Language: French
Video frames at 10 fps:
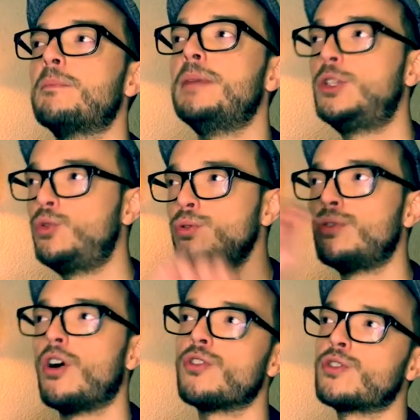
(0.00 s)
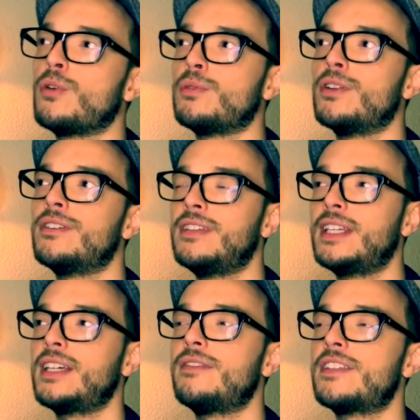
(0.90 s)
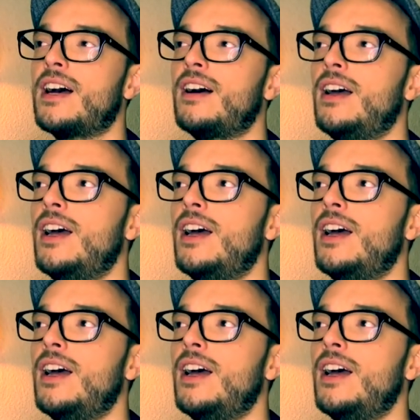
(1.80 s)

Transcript: mais toutes ensemble décrivent ça.